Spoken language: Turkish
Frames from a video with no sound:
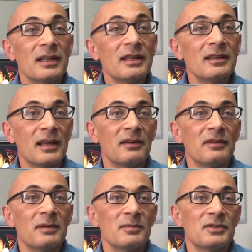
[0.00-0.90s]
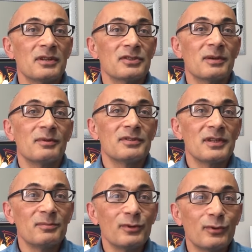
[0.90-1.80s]
Neden daha verimli
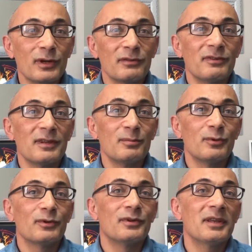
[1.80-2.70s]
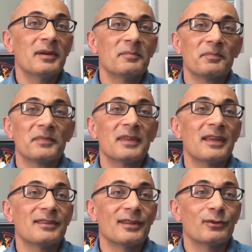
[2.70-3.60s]
çalışabileceğim bir görev verilmiyor diye
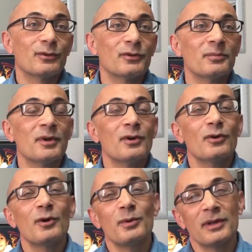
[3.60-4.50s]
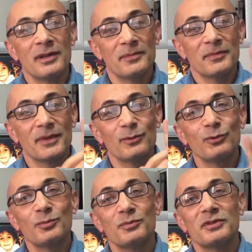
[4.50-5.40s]
dert yanıyordum. O bana
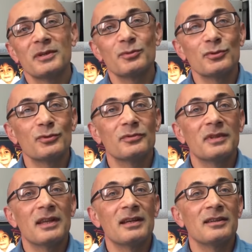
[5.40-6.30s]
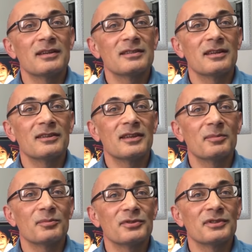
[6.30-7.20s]
unutmayacağım şu değerli nasihati
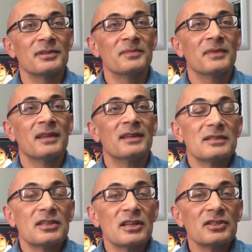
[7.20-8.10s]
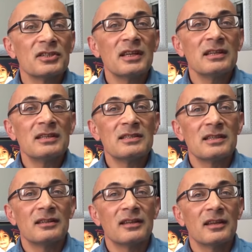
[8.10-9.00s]
yapmıştı. Çalışkan
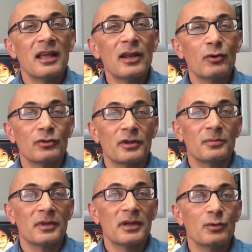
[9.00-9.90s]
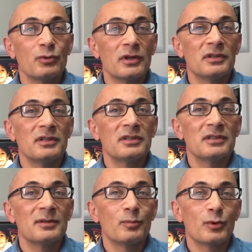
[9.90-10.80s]
insanlar her ortamda
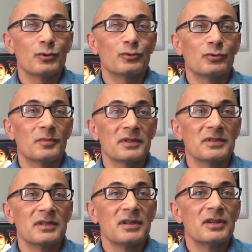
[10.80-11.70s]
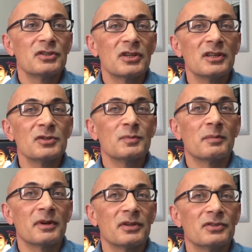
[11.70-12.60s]
üretir, boş durmaz.
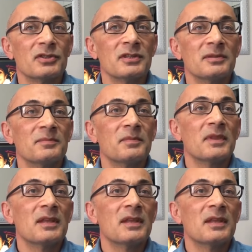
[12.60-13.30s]
Çalışmamak için